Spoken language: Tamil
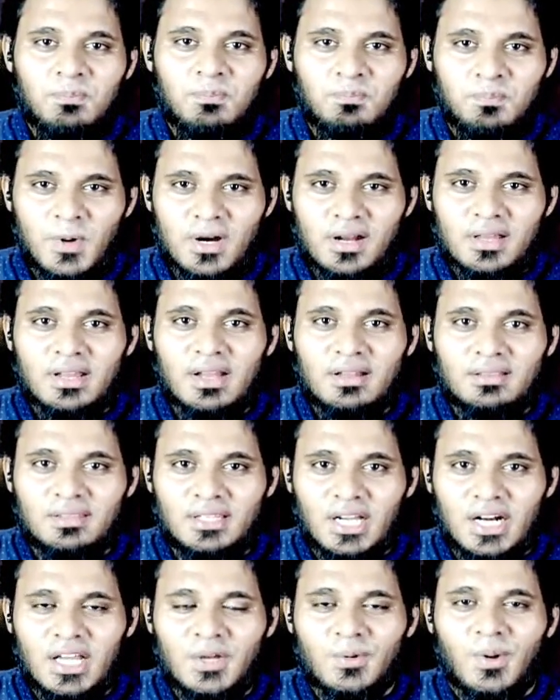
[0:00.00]
அப்படியே
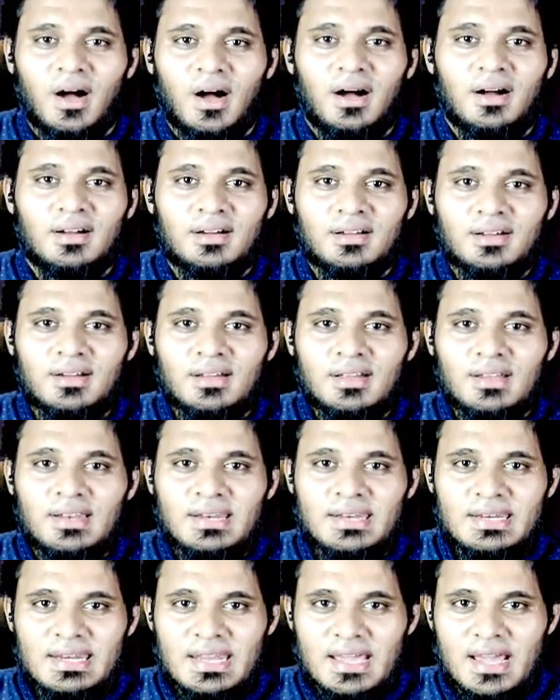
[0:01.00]
தெளிவாக
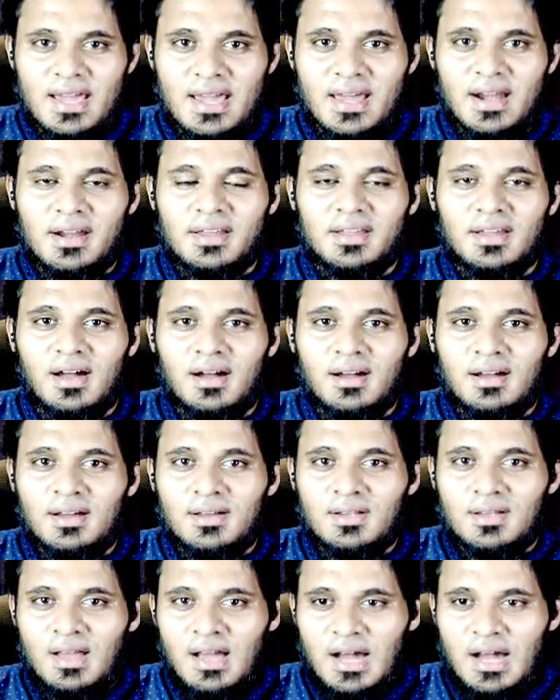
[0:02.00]
நேரடியாக